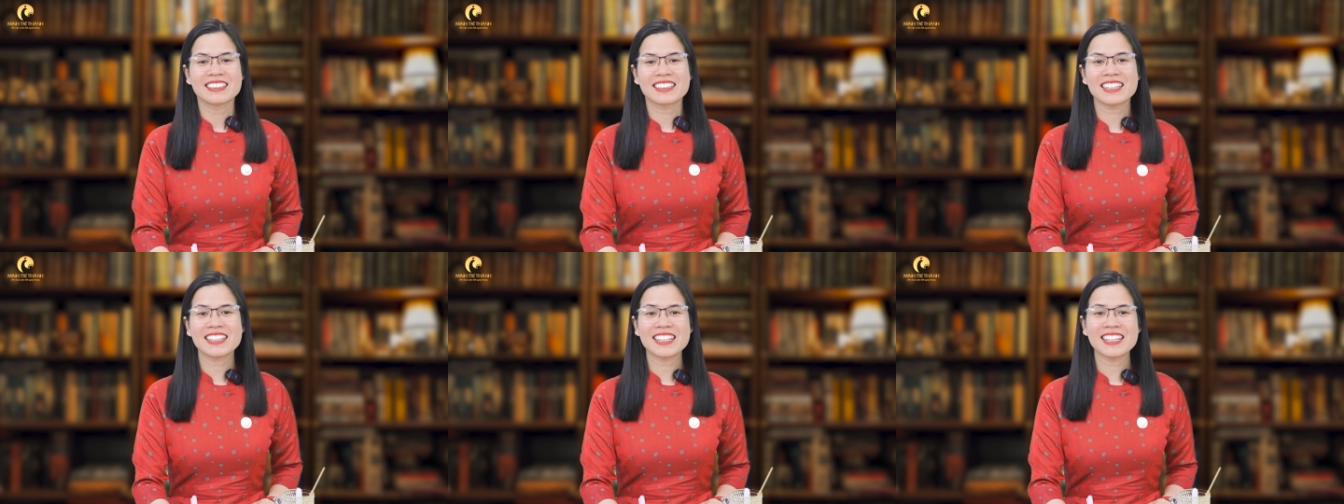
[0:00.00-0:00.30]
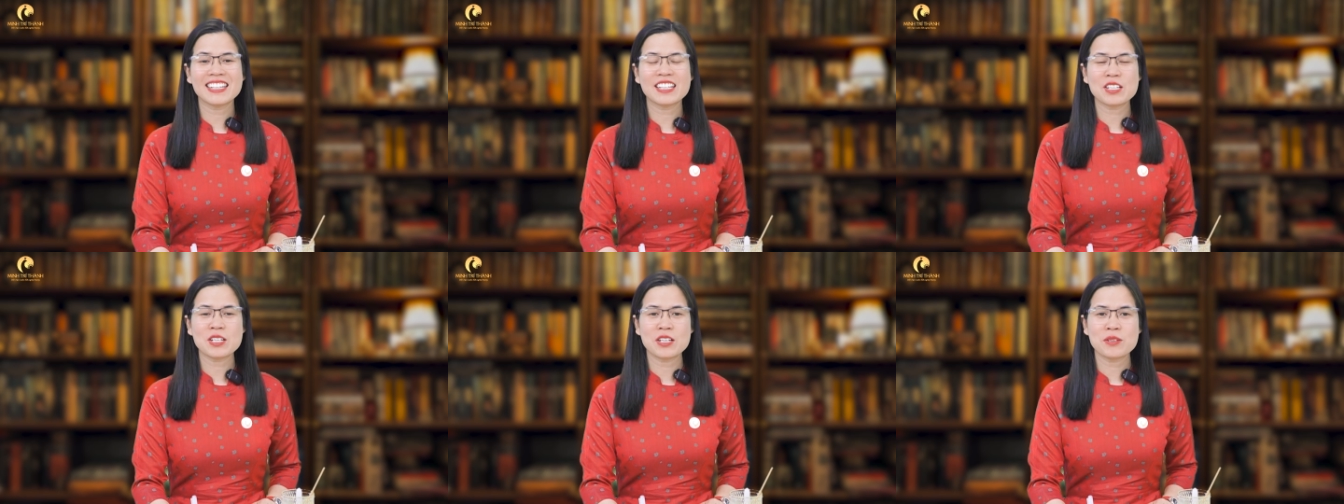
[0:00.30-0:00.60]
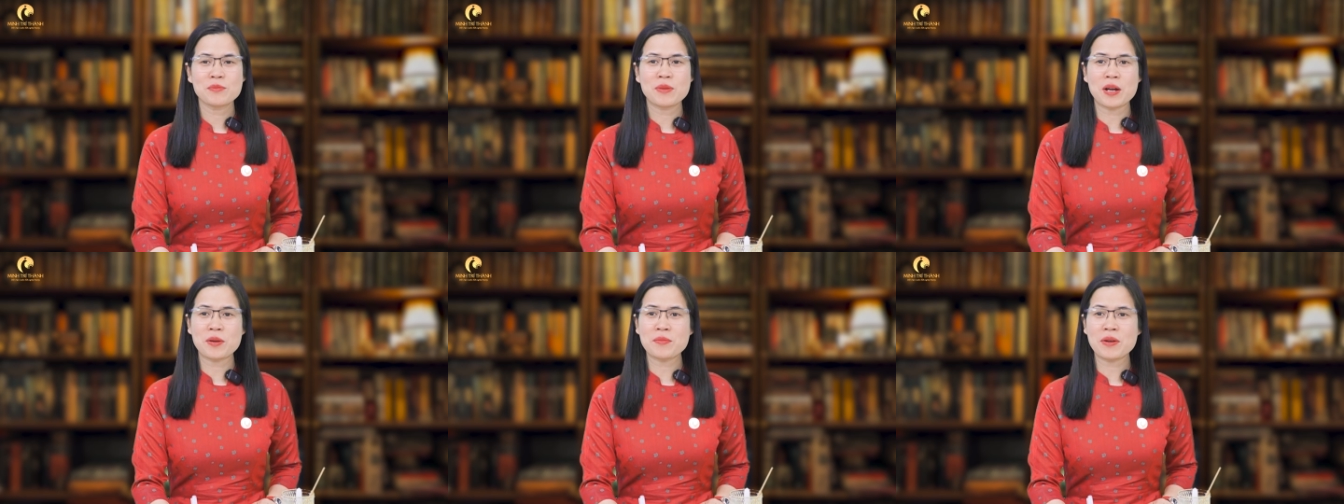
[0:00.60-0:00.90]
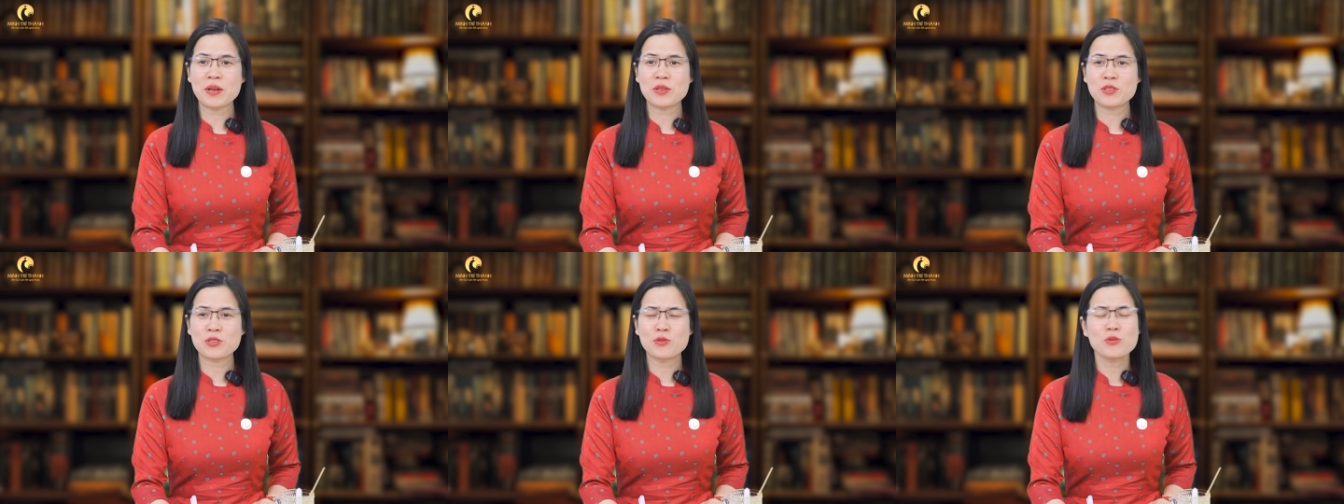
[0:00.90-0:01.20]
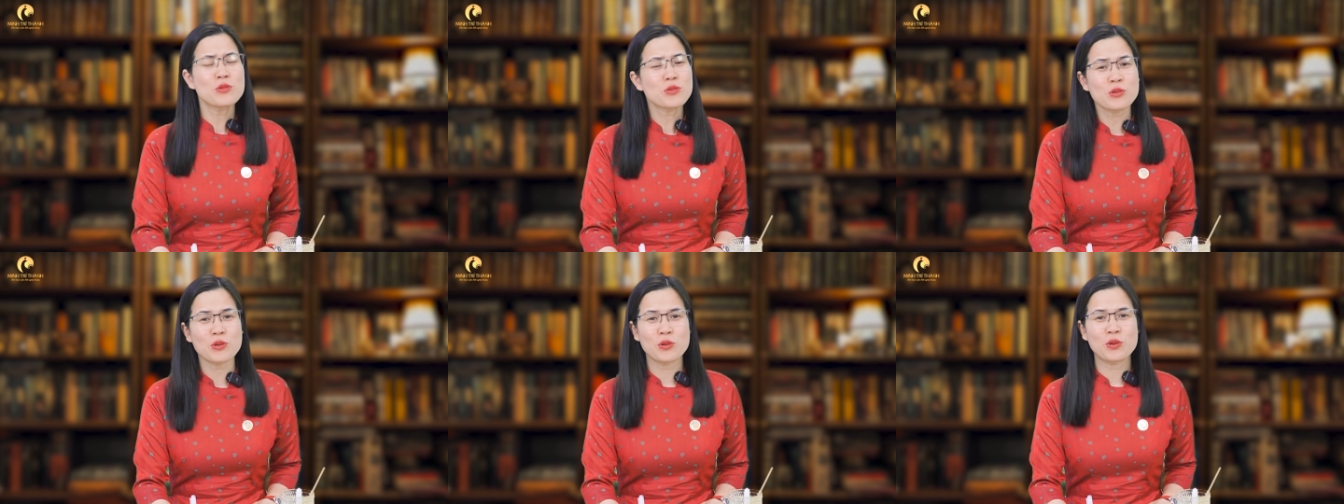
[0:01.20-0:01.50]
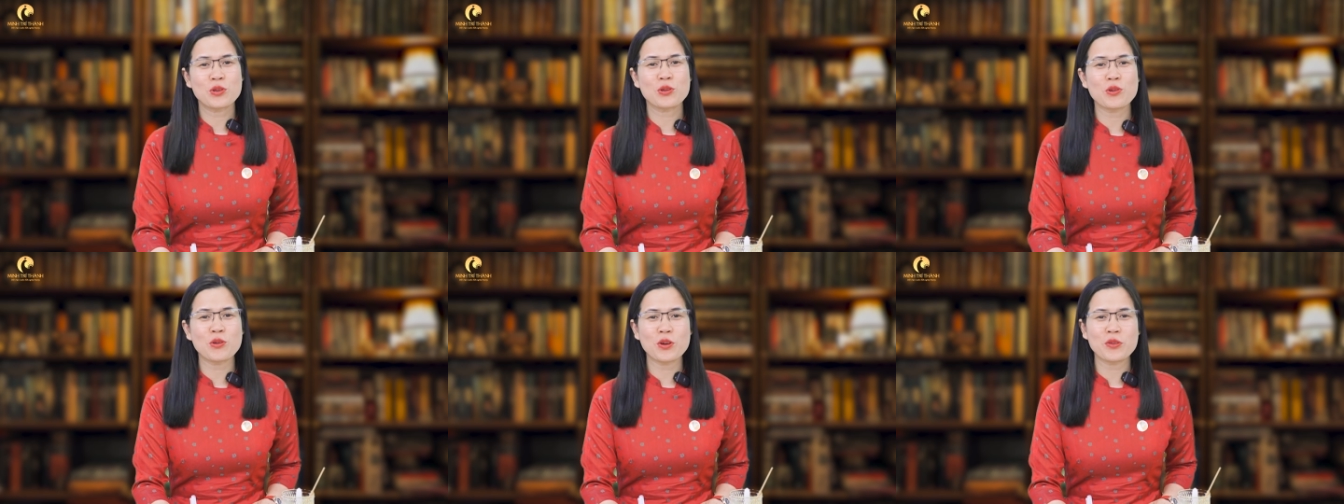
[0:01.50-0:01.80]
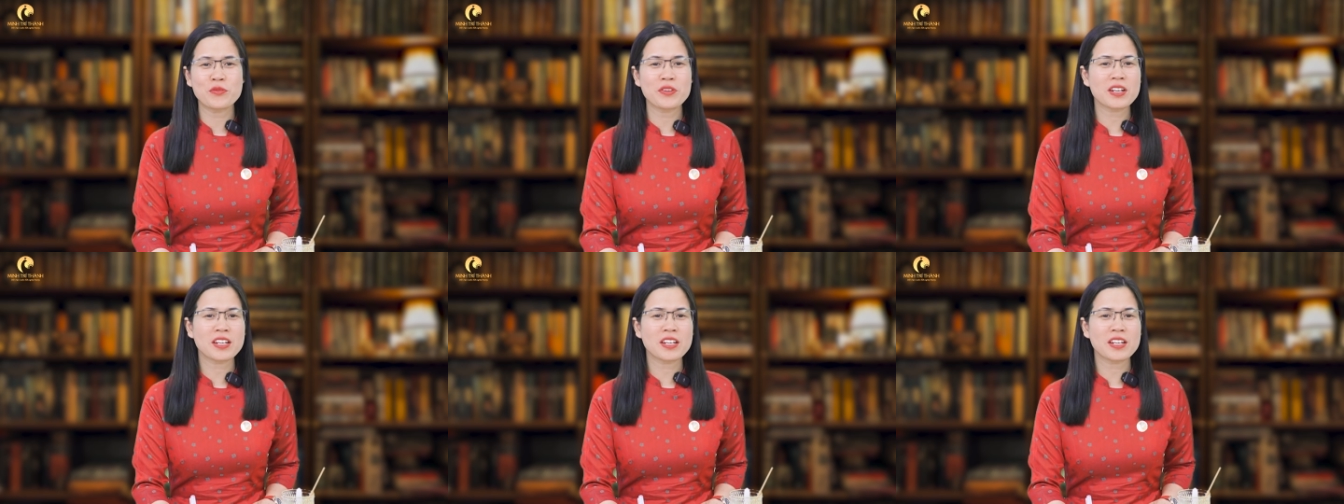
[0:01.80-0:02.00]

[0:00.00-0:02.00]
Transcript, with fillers: thế thì bạn bảo chứ ui rồi cô ơi